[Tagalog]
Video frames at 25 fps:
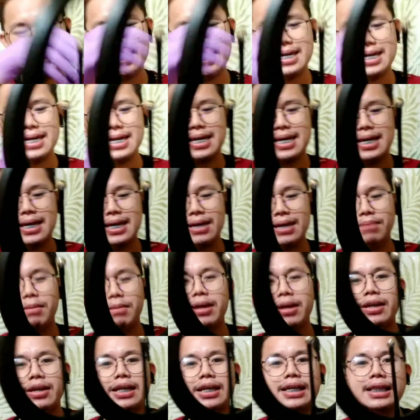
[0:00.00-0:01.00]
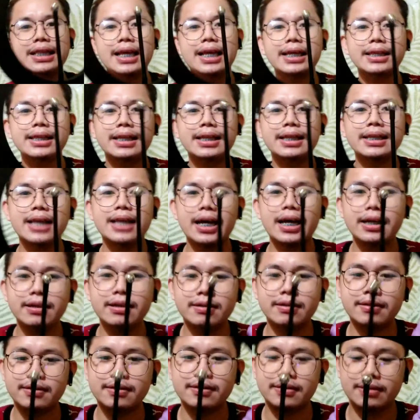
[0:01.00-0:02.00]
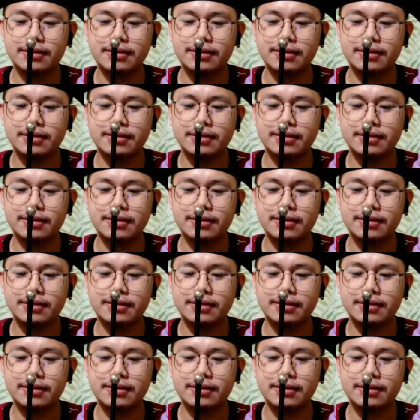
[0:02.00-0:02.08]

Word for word: Yay! May ring light na tayo.